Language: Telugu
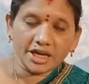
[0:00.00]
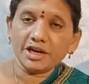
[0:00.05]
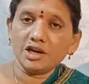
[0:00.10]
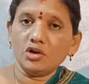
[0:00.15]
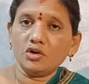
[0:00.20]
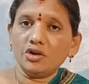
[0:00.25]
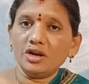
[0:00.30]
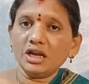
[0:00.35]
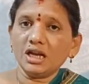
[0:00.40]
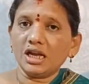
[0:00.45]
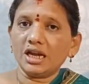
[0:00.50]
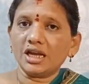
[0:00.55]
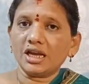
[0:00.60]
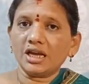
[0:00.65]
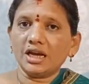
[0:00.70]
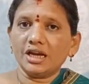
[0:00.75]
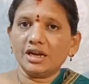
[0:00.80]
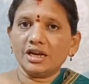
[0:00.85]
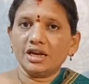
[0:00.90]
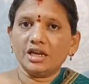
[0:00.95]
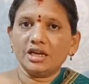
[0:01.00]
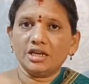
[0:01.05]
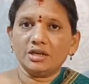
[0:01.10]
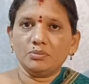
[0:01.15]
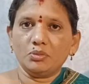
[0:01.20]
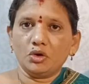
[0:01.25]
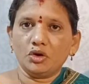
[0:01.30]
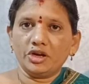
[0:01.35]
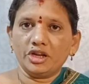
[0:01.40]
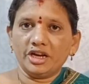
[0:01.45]
శారీలోనే కలంకారీ
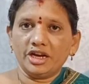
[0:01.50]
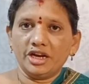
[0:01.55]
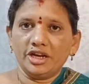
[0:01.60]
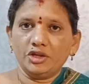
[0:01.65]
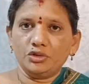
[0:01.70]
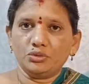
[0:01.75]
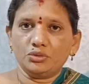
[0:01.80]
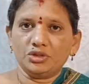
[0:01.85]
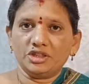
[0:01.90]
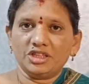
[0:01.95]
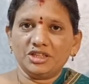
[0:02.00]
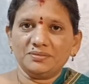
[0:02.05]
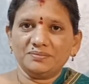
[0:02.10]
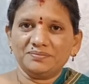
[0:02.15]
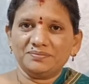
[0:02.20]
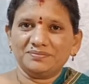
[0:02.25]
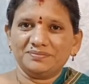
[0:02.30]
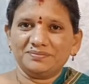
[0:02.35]
బార్డర్ అనేది ఉంది